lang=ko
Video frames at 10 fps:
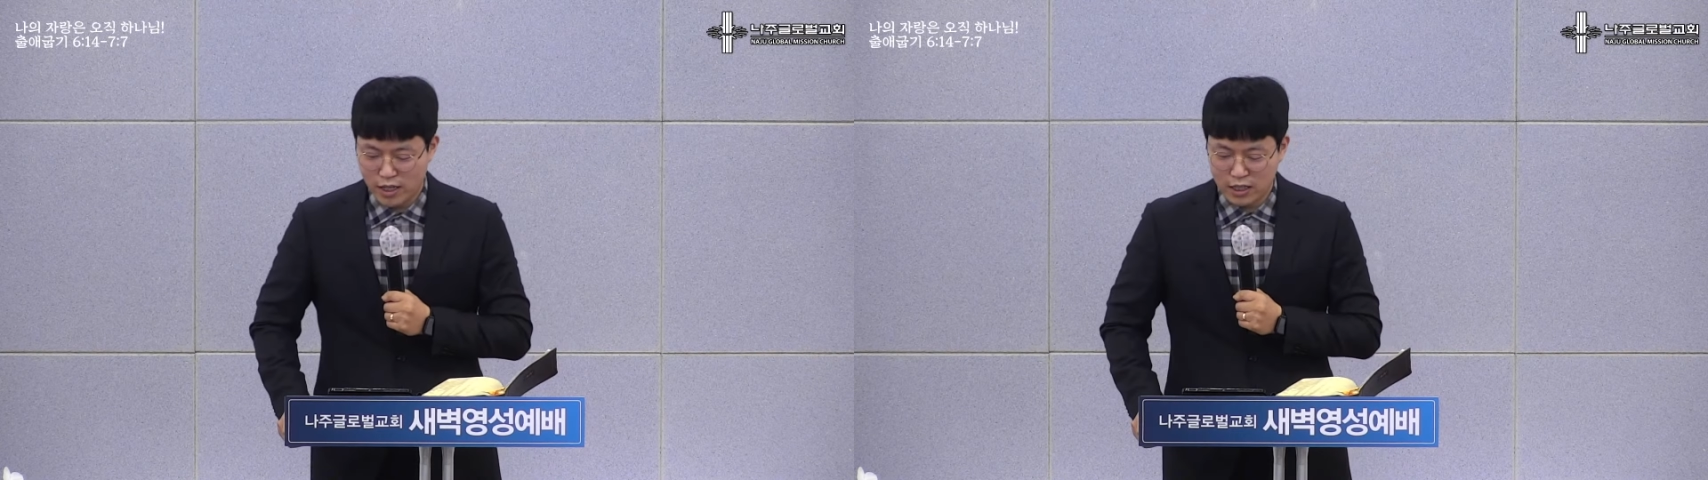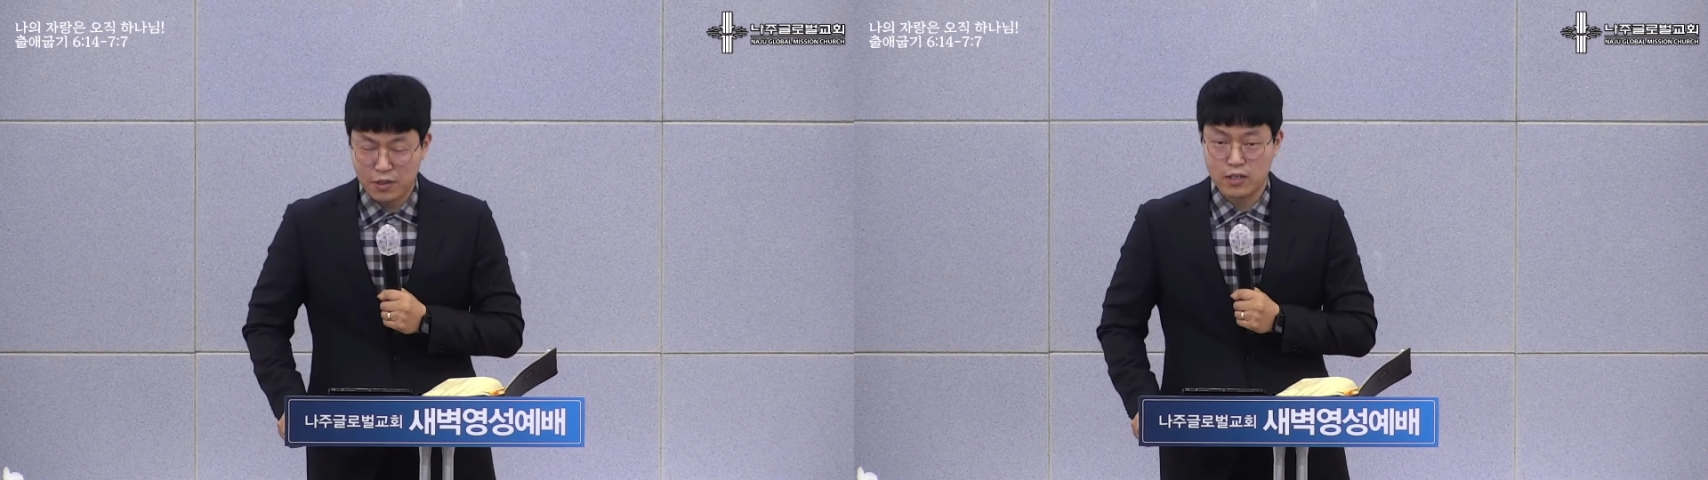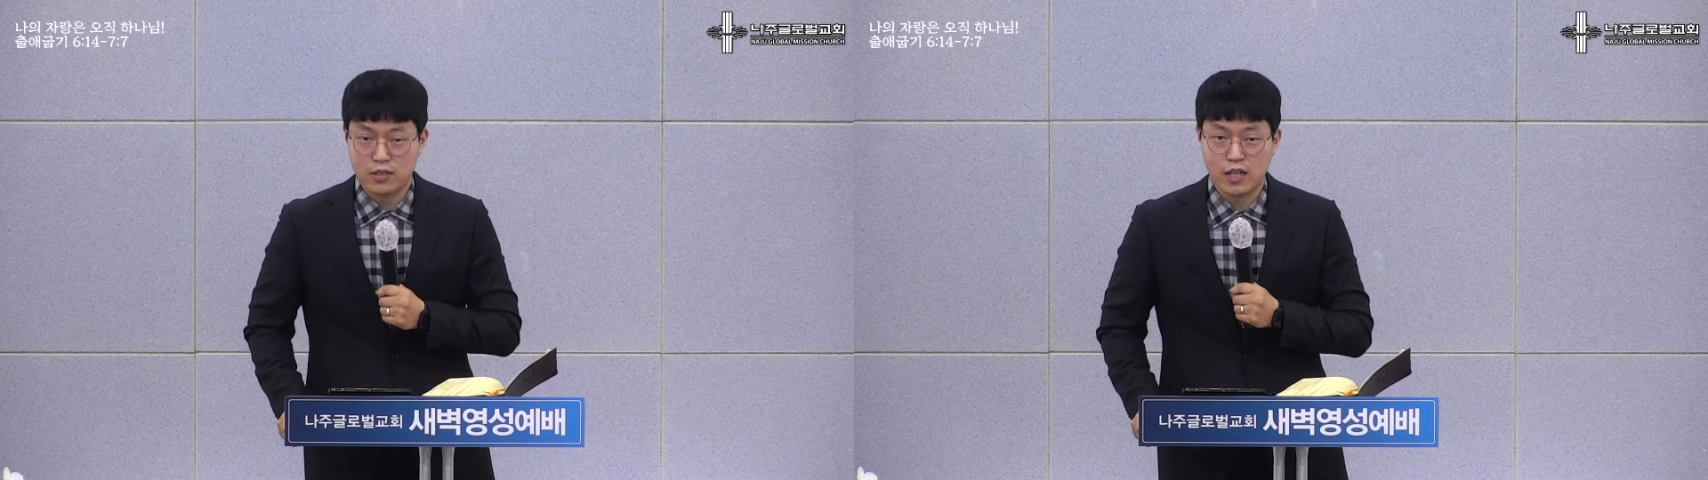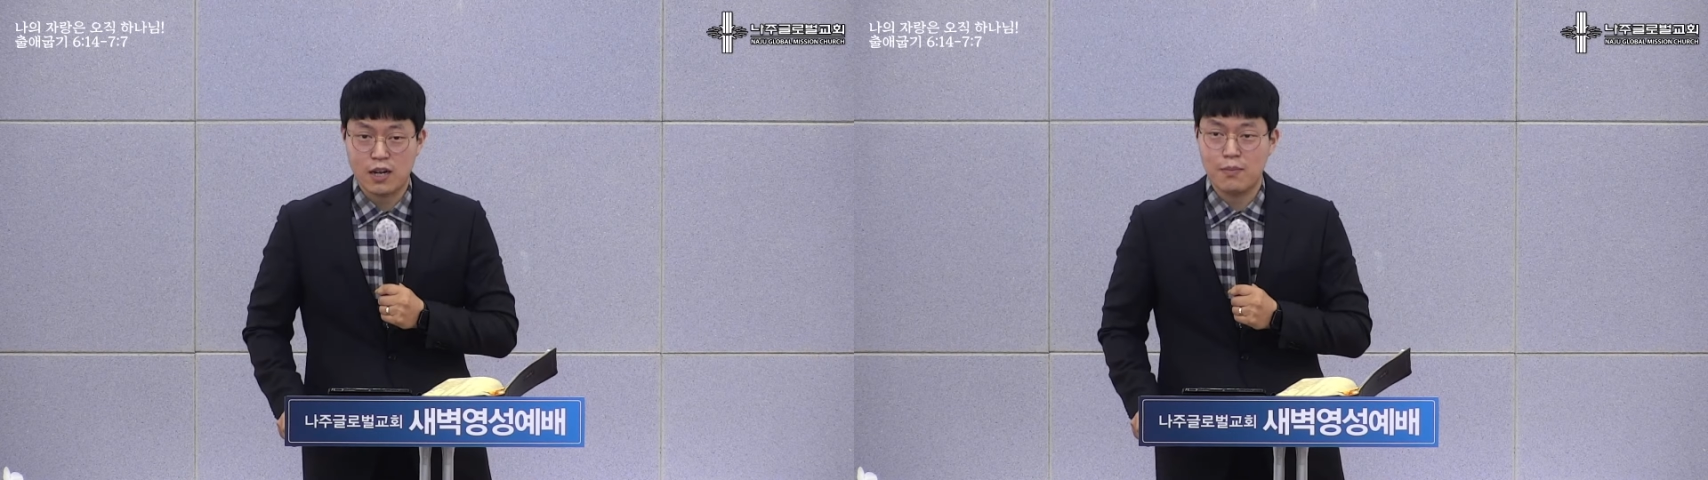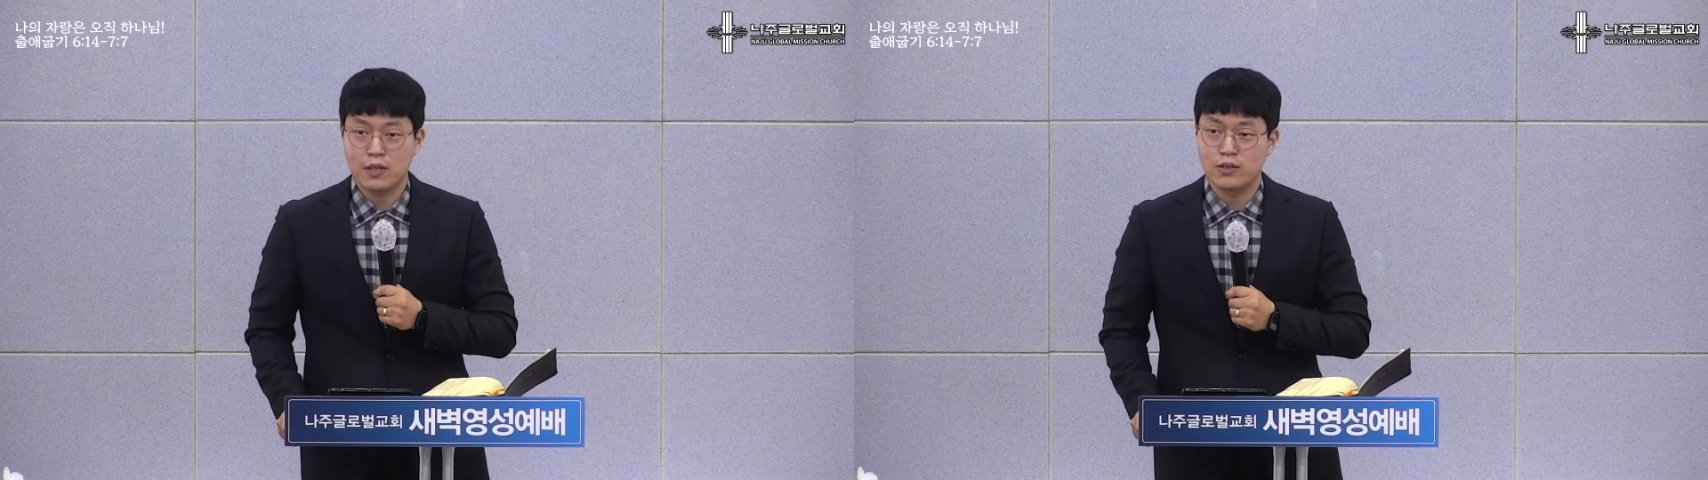하나님께서
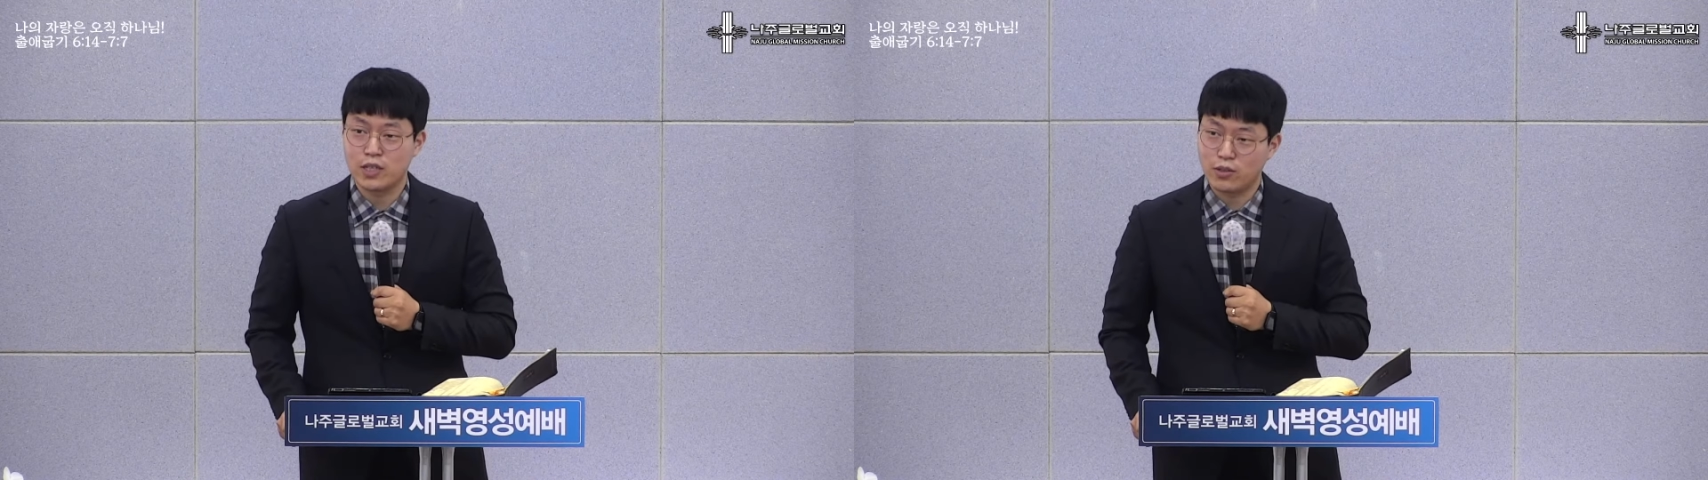택함 받은